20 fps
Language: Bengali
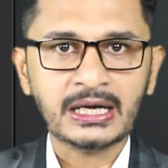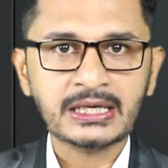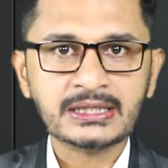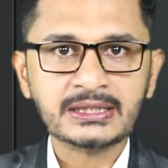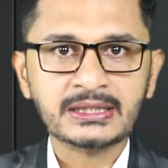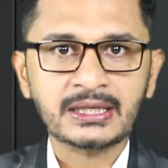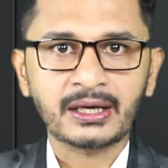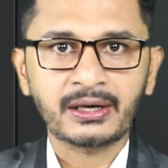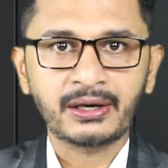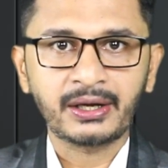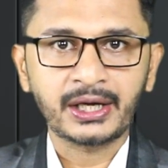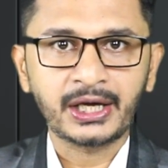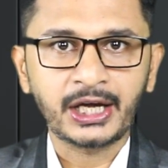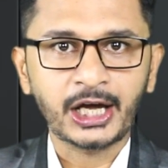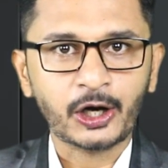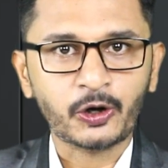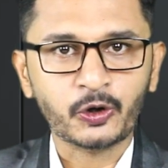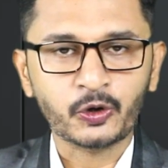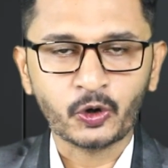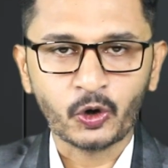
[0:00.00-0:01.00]
আস্থা রেখে
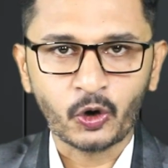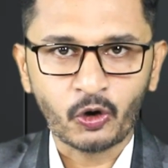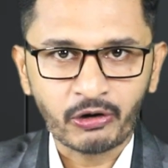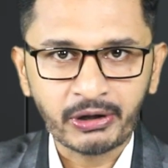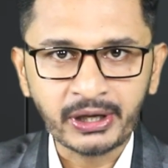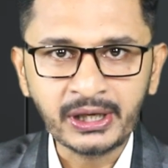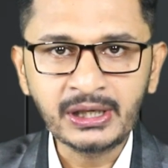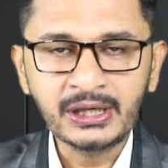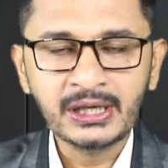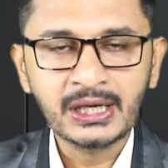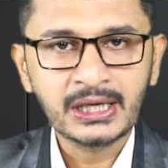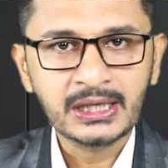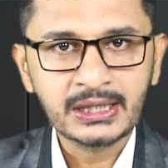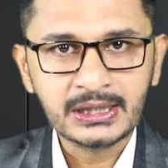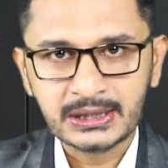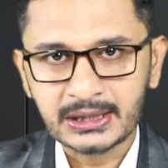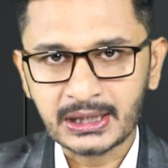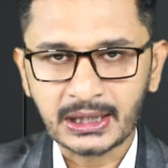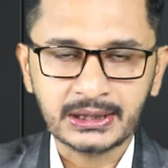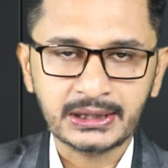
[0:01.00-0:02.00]
এখনও লড়াই
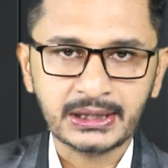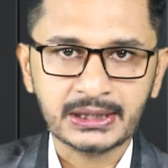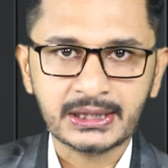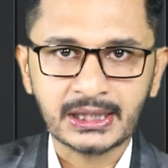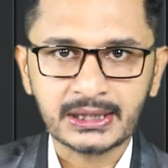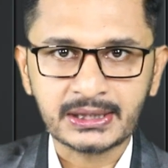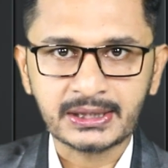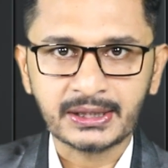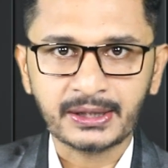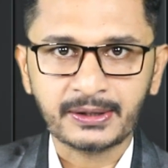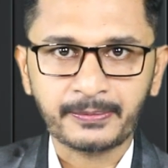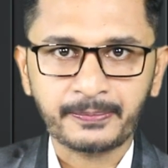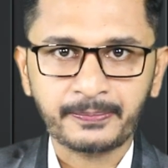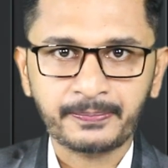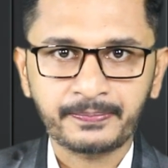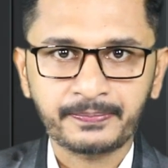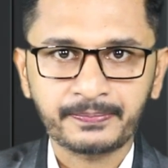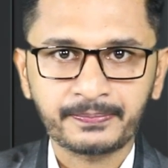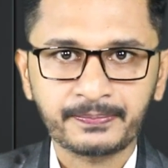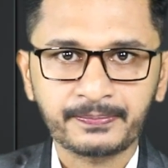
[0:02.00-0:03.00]
চালিয়ে যাচ্ছেন
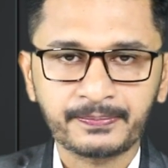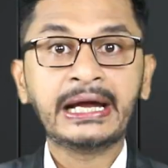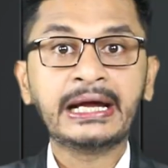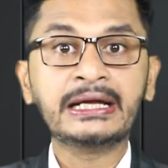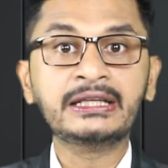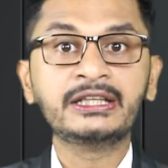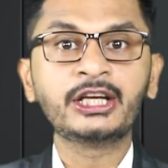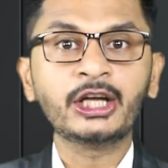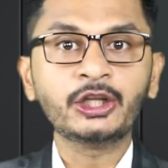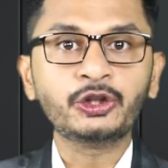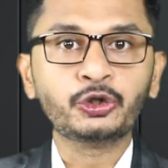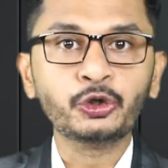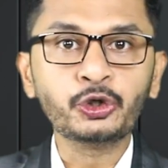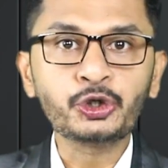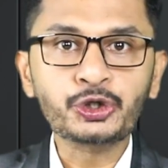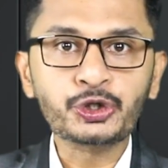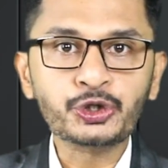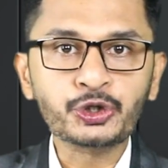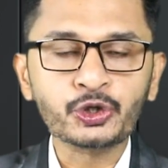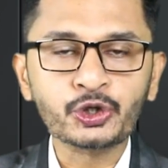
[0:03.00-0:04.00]
এদিকে
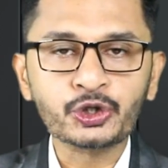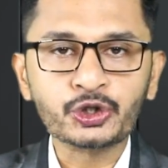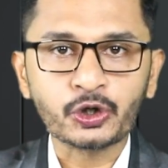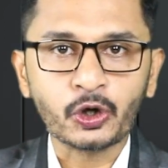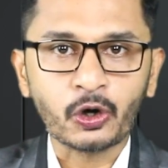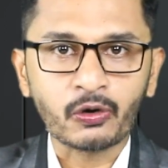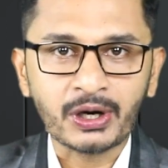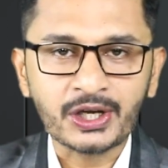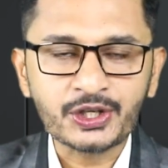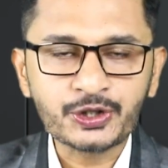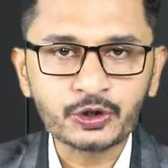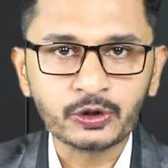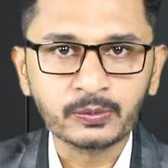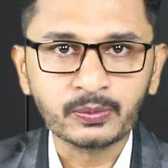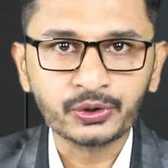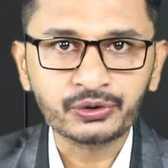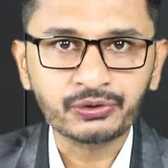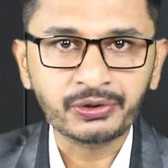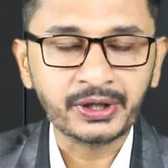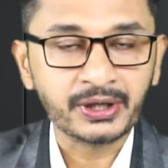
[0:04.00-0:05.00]
দুষ্ট
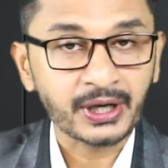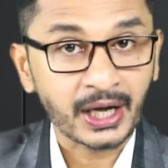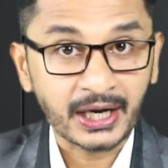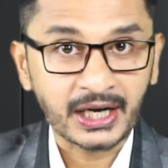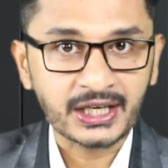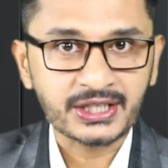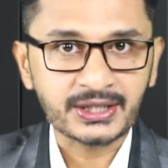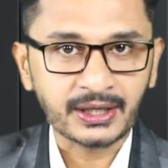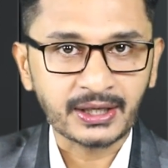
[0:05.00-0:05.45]
স্বরাষ্ট্রমন্ত্রী রানা